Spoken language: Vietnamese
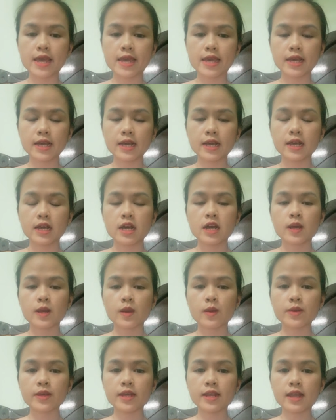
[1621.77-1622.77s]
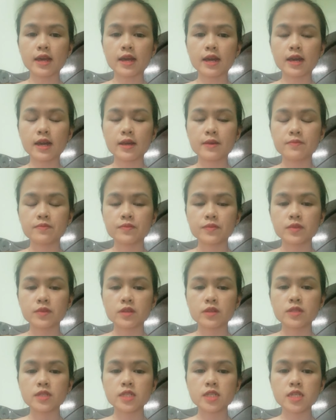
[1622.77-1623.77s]
ha có nghĩa là
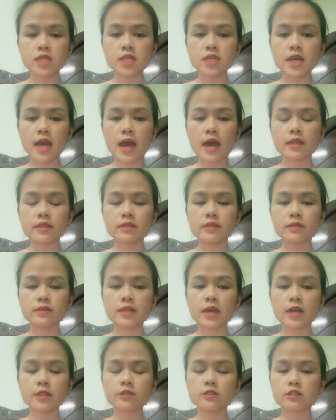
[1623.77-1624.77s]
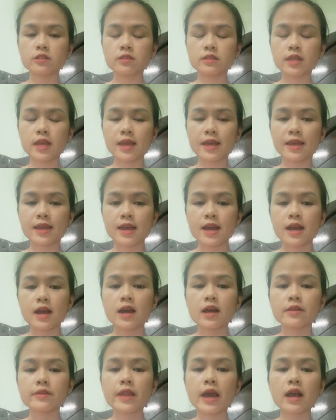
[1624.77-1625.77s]
chi ăn năn
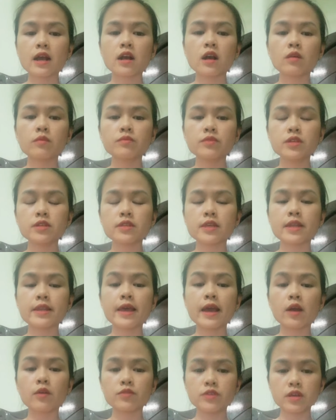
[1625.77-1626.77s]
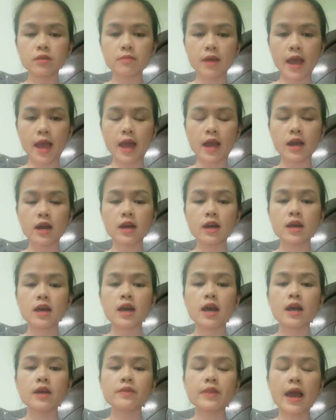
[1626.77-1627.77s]
đã không như thế nào nhưng mà ha
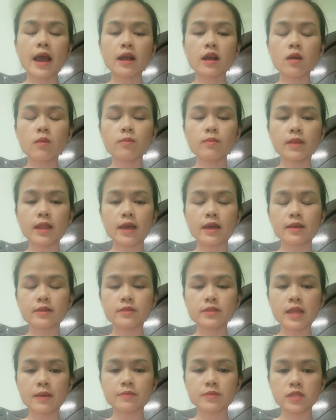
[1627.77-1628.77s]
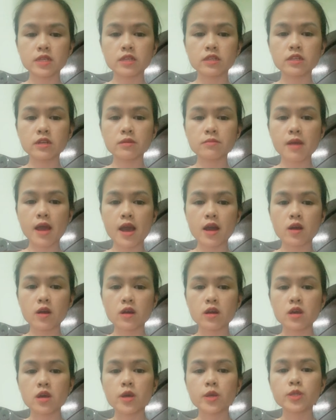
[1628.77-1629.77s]
đã không là làm gì nhưng mà ha
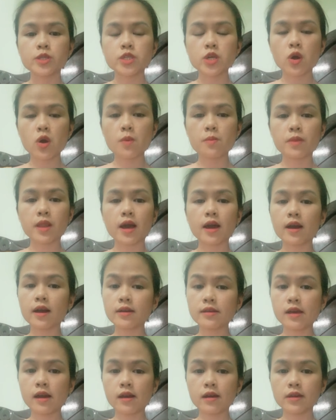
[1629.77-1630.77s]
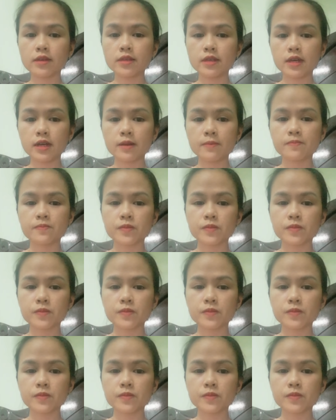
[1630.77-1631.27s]
cho là hơi hơi ha